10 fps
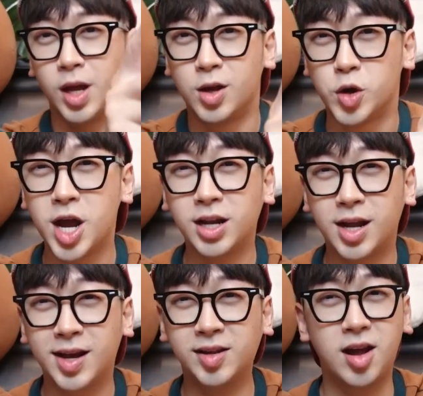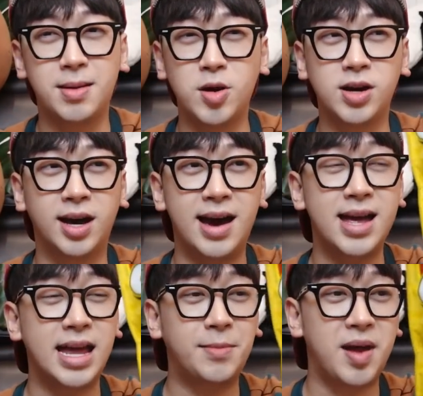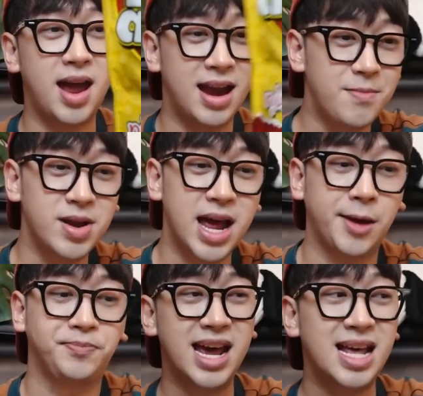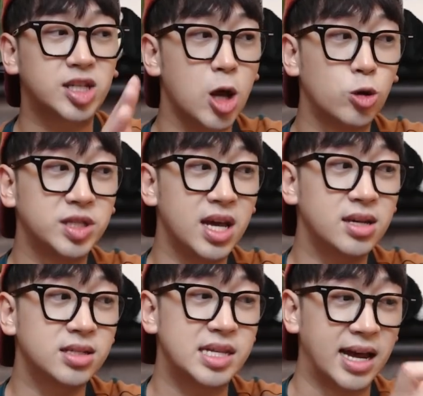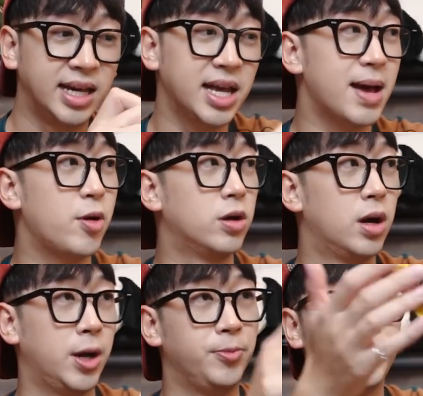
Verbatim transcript: Ninh là Ninh thấy mọi người khen em này lắm đây này Đây là sầu riêng sấy nha mọi người